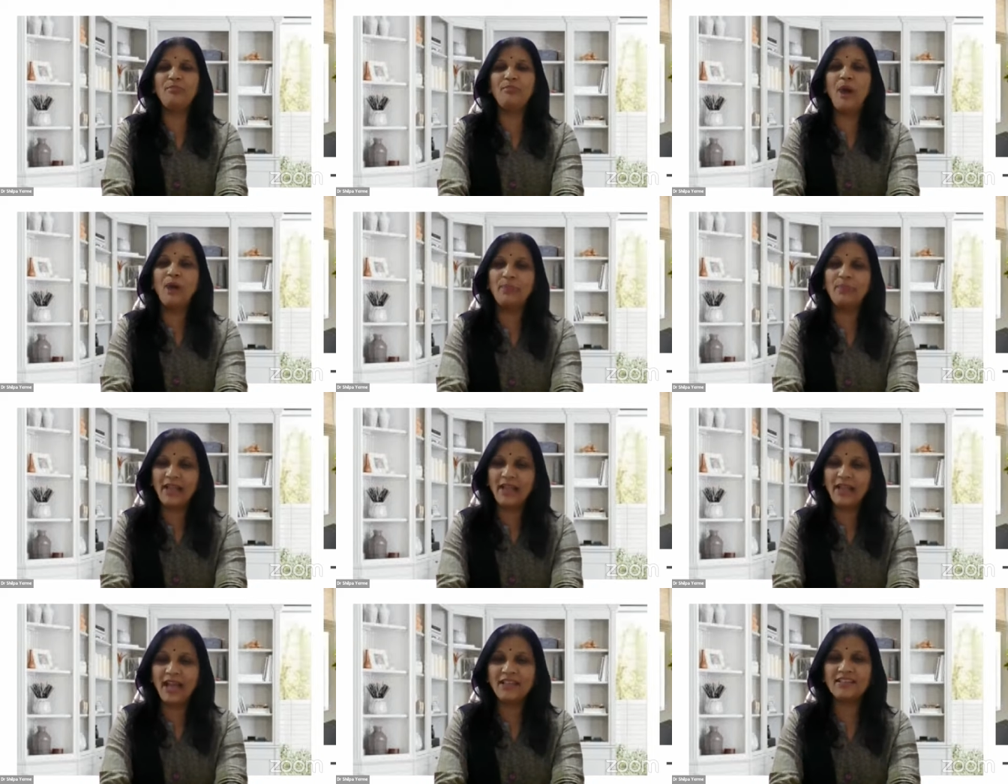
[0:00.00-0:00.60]

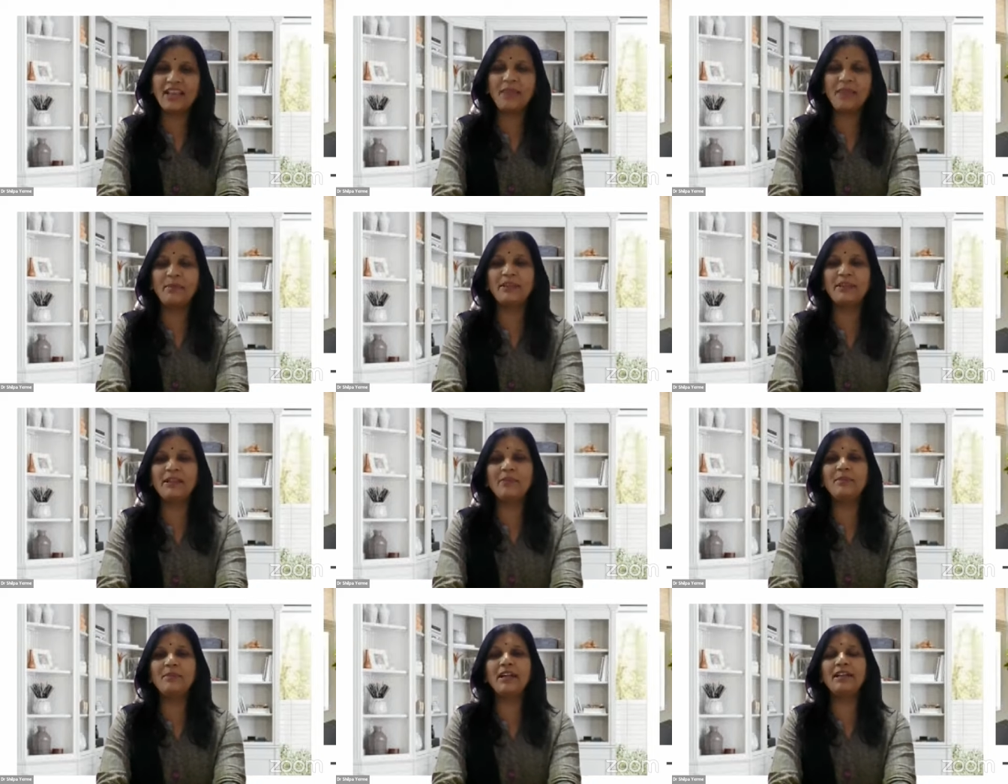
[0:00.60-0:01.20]
भावप्रकाश के
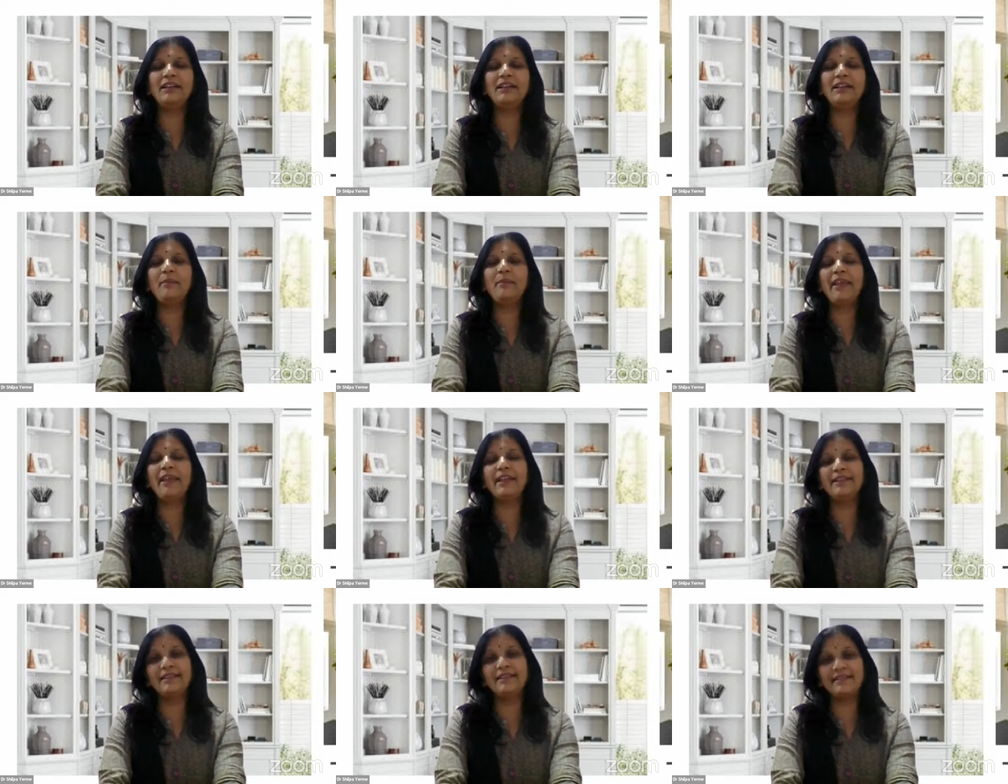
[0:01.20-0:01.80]
मध्यम खंड
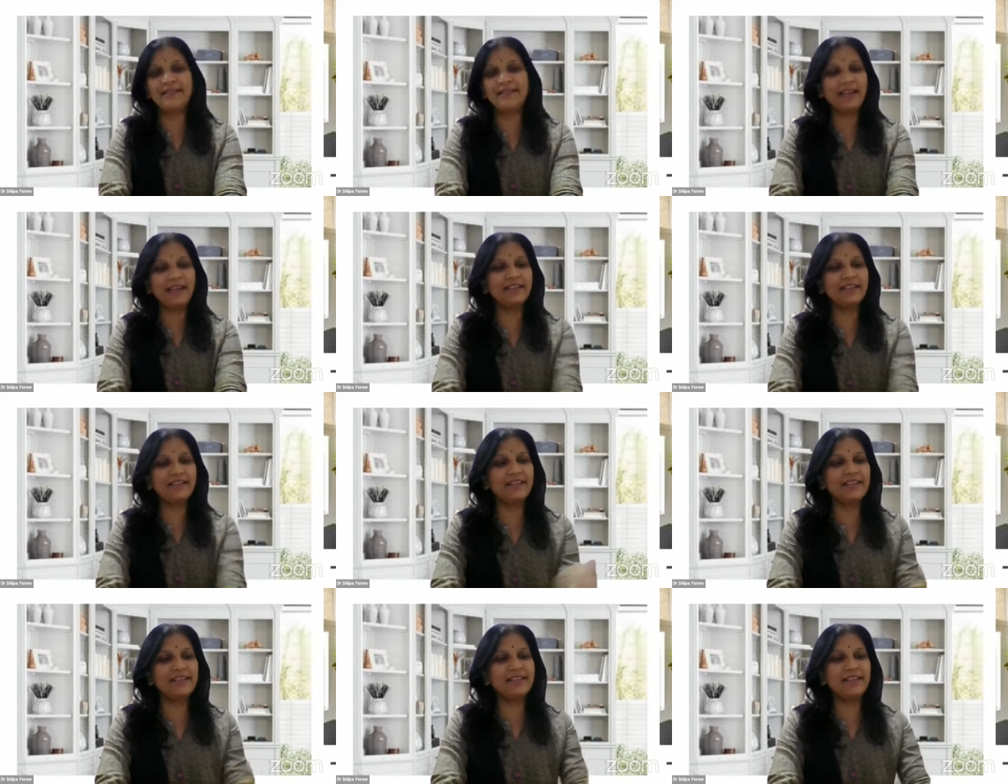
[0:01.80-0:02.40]
में अतिसार
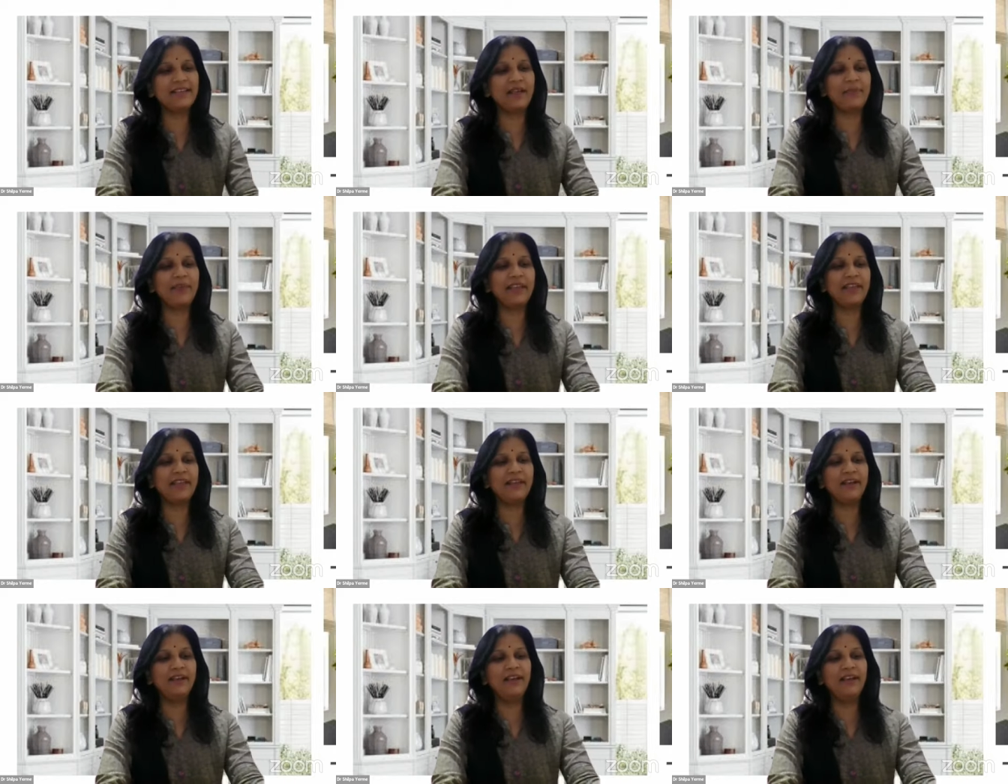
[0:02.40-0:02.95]
चिकित्सा में